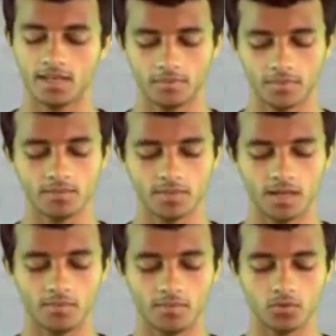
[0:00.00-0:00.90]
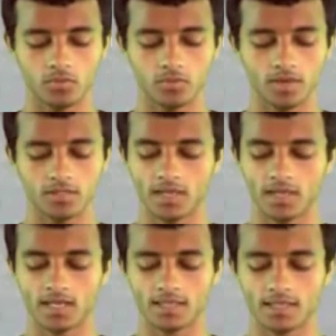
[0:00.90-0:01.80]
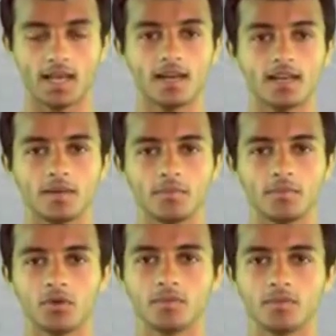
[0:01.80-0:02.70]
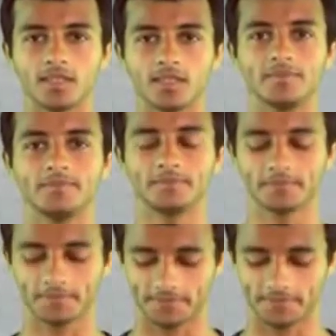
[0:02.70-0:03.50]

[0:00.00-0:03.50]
لمزيد من المعلومات يمكن الاطلاع على موقع المنظم